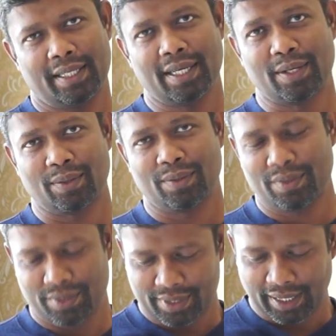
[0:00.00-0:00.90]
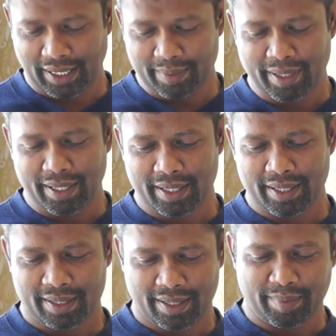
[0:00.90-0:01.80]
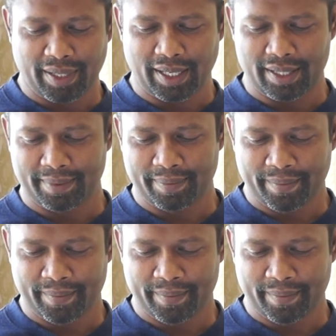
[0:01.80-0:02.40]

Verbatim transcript: இருக்கணும் அந்த மாதிரி இருந்தால் ரொம்ப நல்லது